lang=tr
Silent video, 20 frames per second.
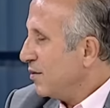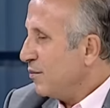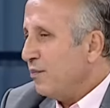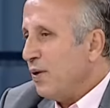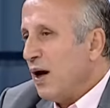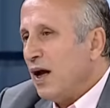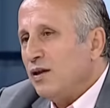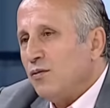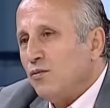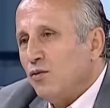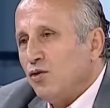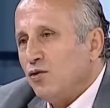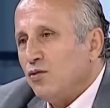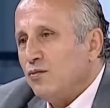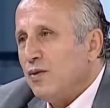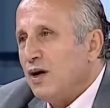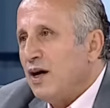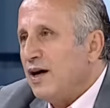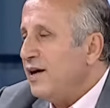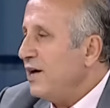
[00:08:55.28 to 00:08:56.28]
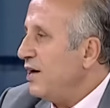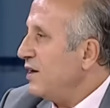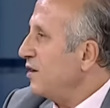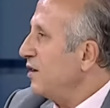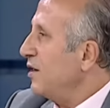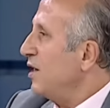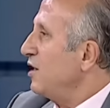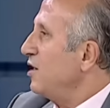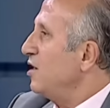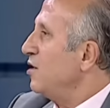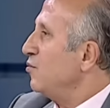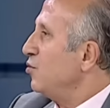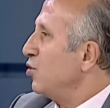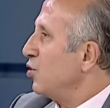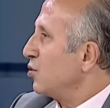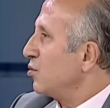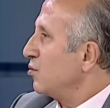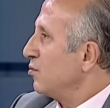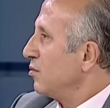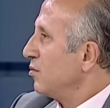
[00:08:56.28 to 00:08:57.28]
Ben onun mahiyetine
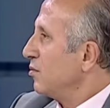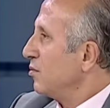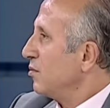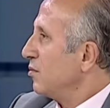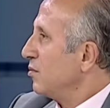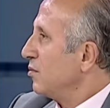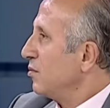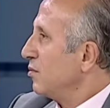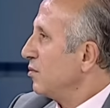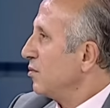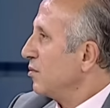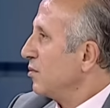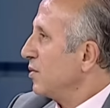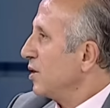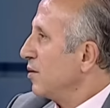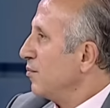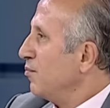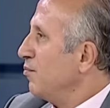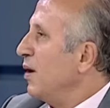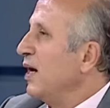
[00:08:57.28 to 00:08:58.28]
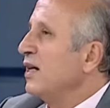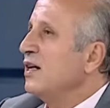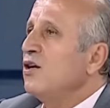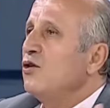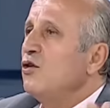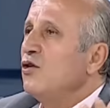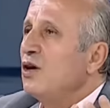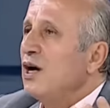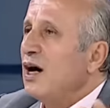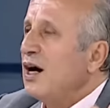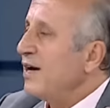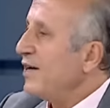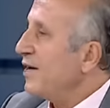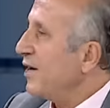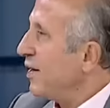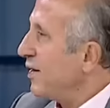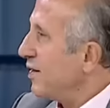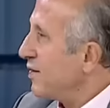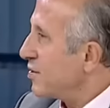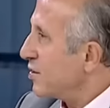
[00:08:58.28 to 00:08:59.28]
girmiyorum. Bana göre
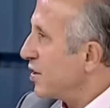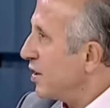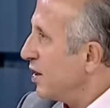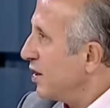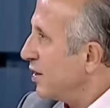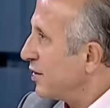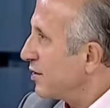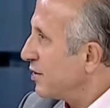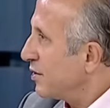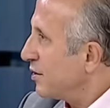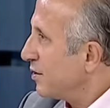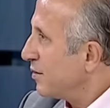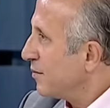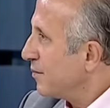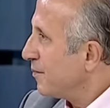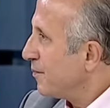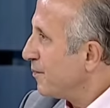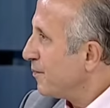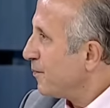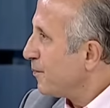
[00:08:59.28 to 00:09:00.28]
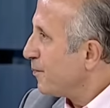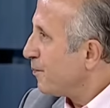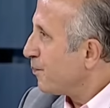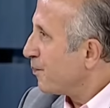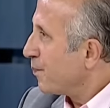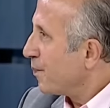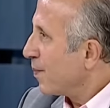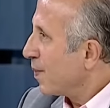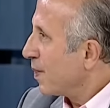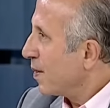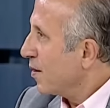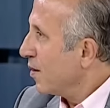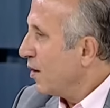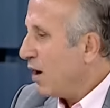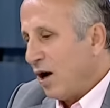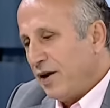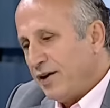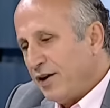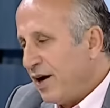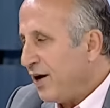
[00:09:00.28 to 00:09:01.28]
ayrı ayrı şeylerdir. Ha ayrı ayrı.
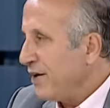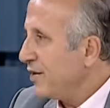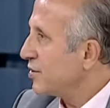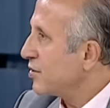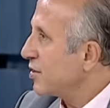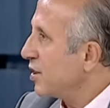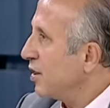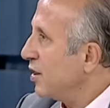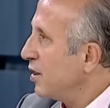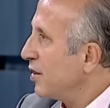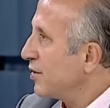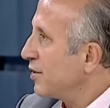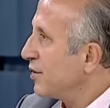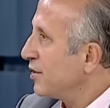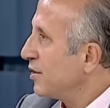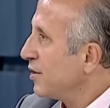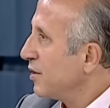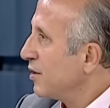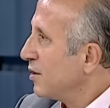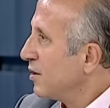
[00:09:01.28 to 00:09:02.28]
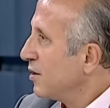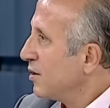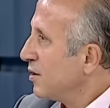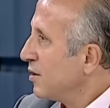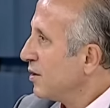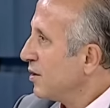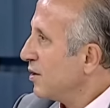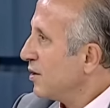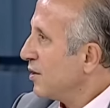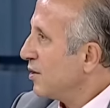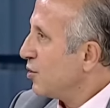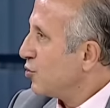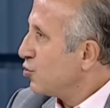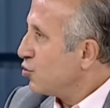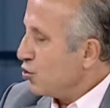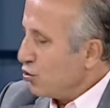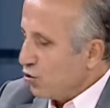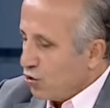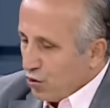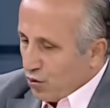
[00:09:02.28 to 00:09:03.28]
Ayrı ayrı şeylerdir.
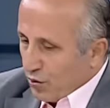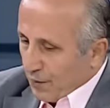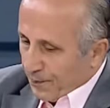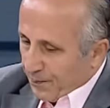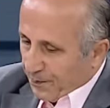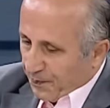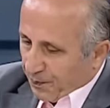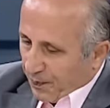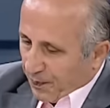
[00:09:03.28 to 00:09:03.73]
Çünkü